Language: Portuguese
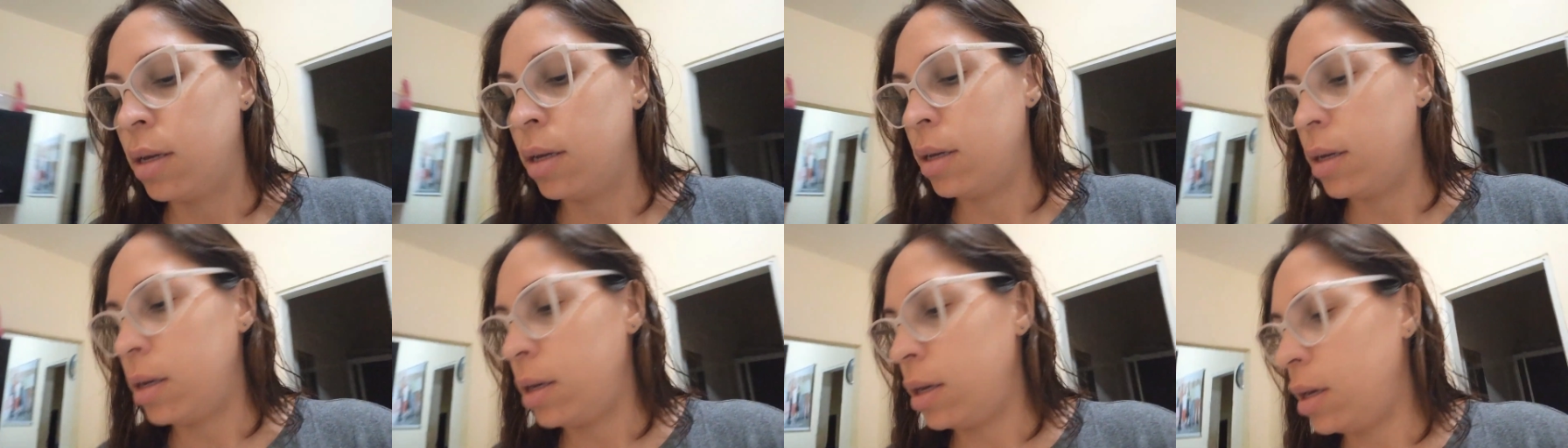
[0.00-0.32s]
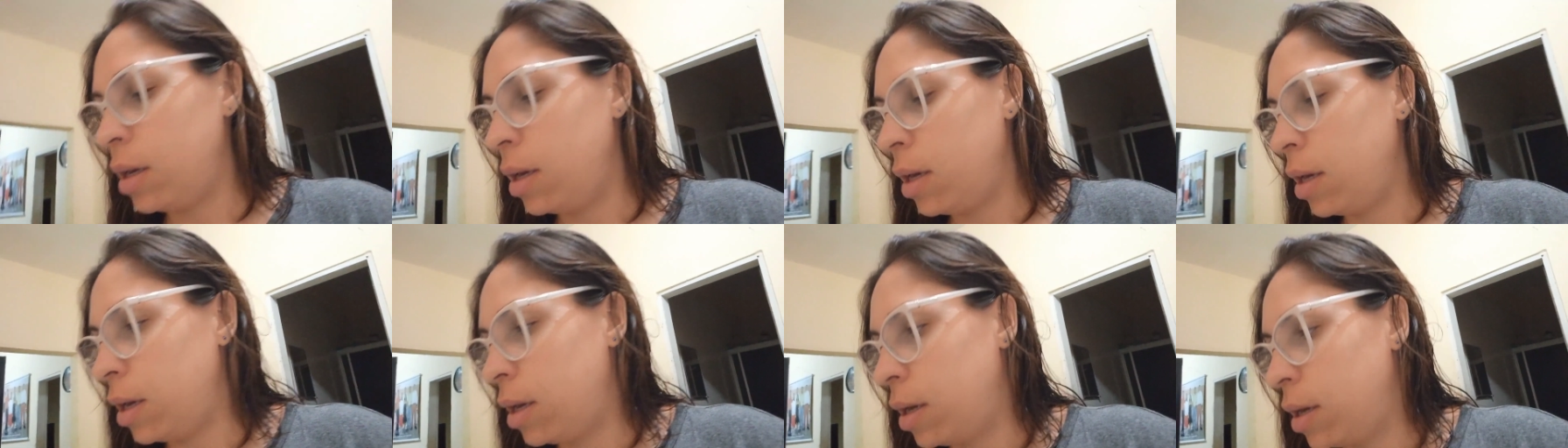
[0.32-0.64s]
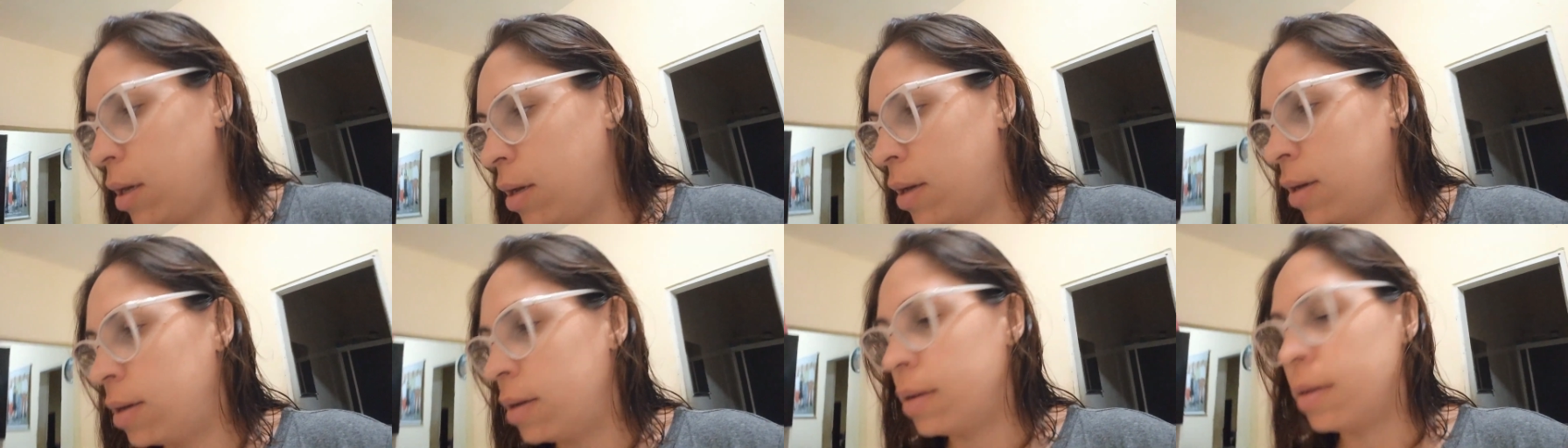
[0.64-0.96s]
E
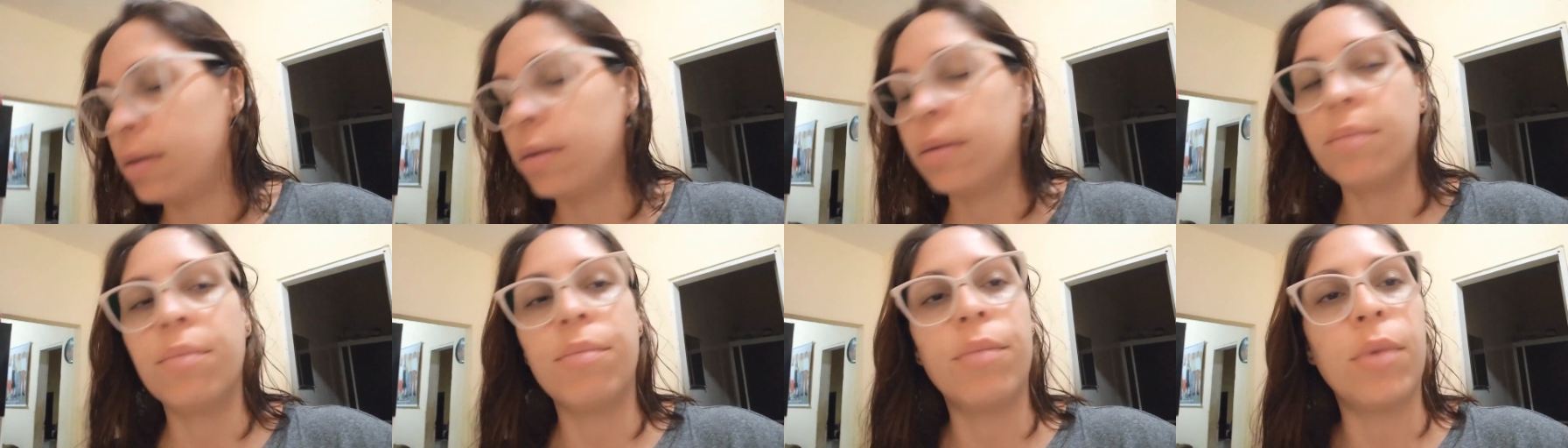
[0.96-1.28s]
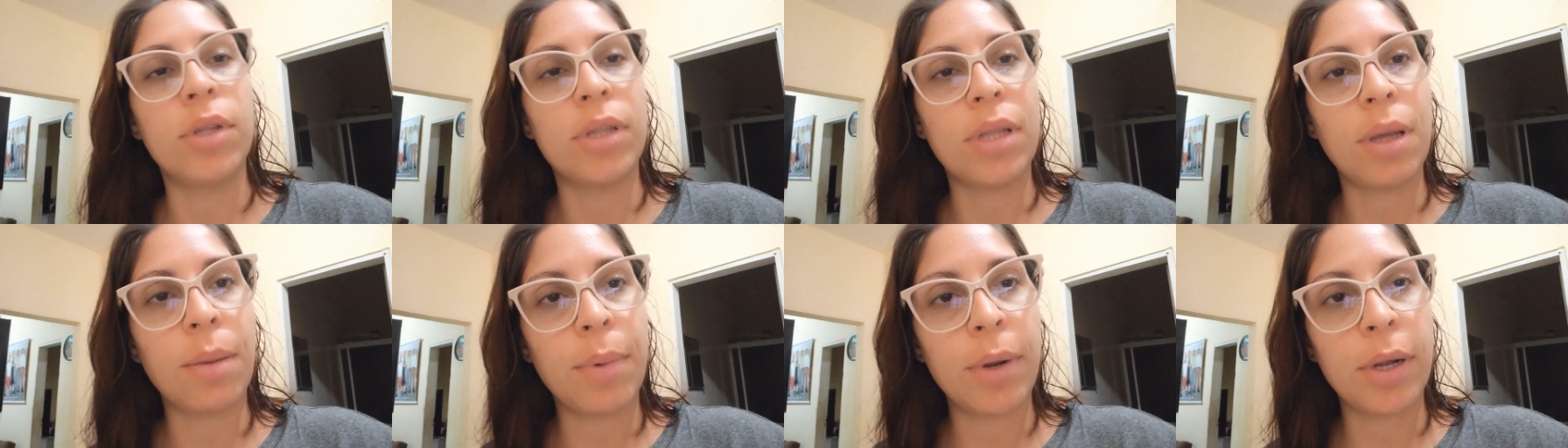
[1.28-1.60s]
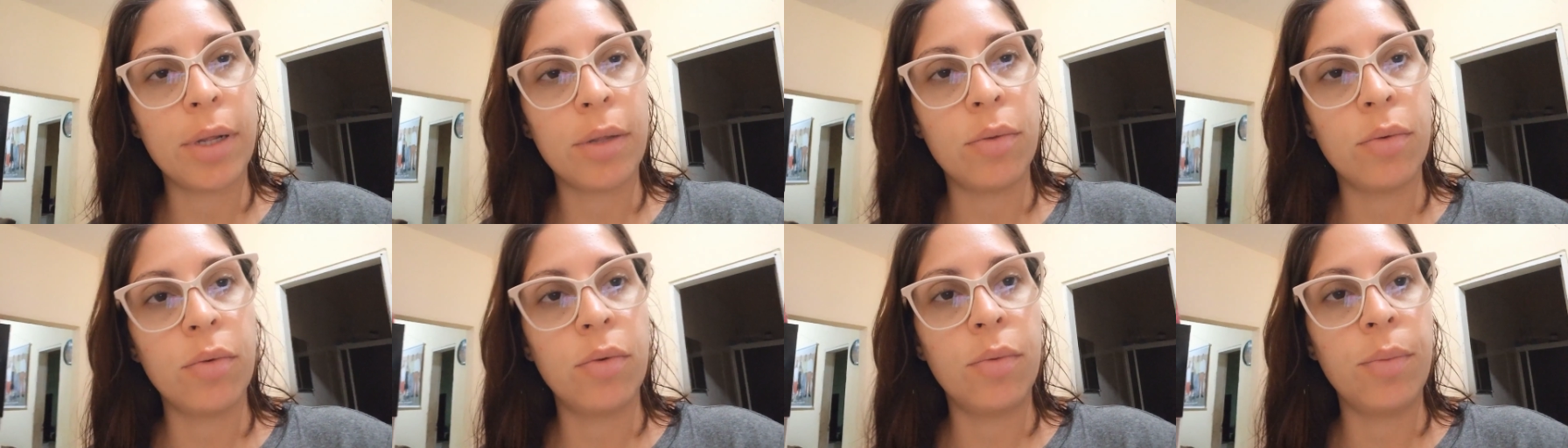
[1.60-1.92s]
botar pra
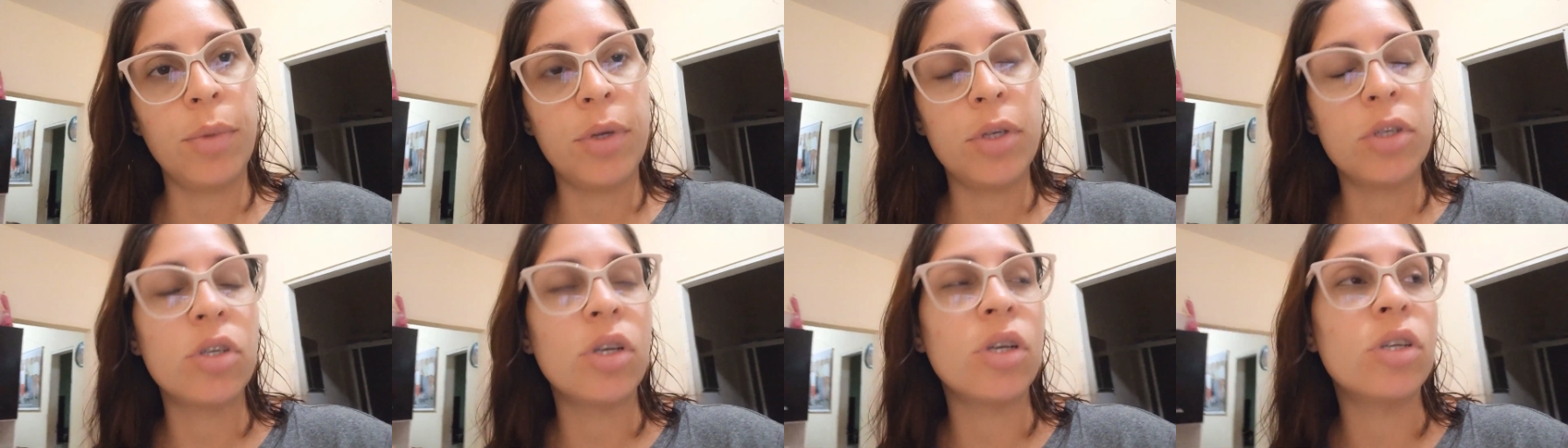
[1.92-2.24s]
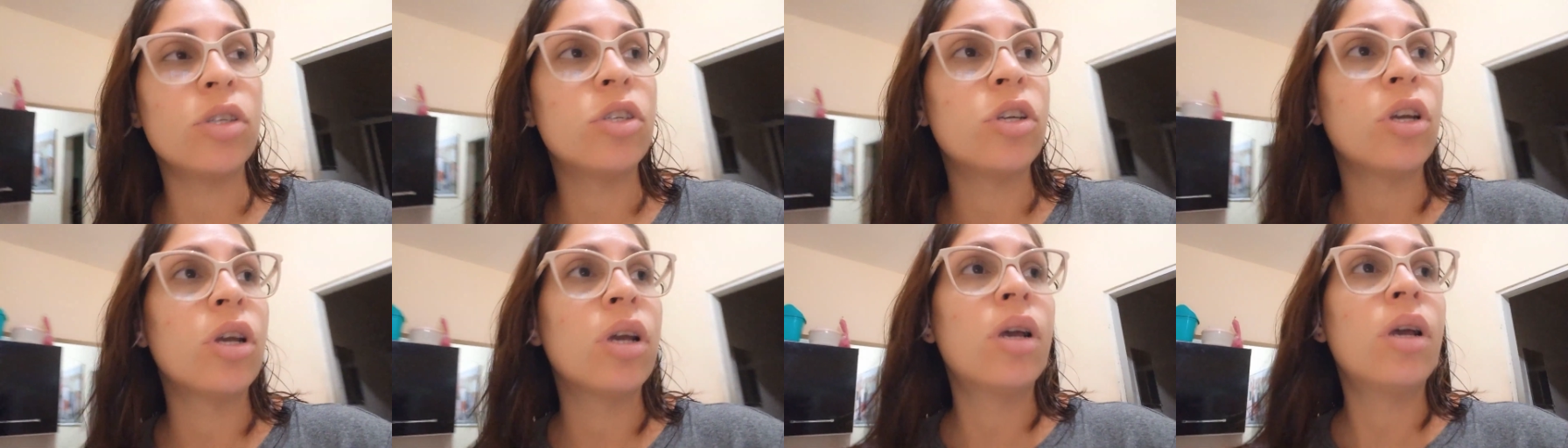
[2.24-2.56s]
dormir, gente.